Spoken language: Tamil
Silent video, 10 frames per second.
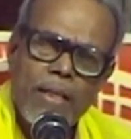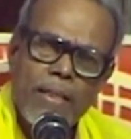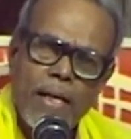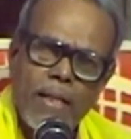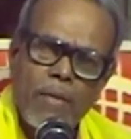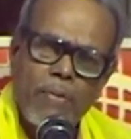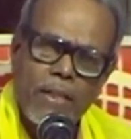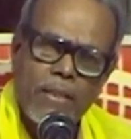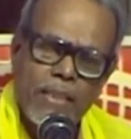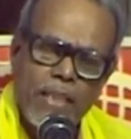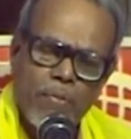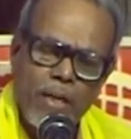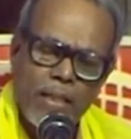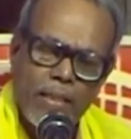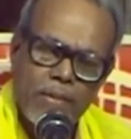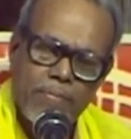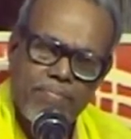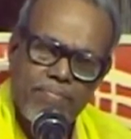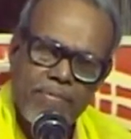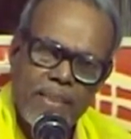நிரந்தரமாக நித்தியமாக இருக்கும்
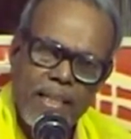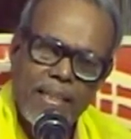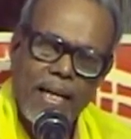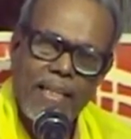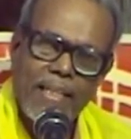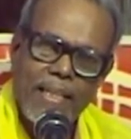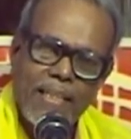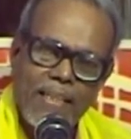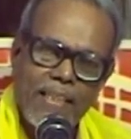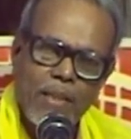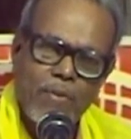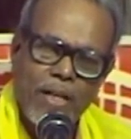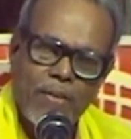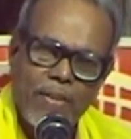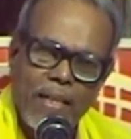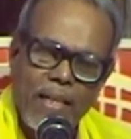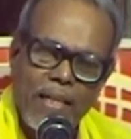ஞானிகள் நித்தியமானவர்கள்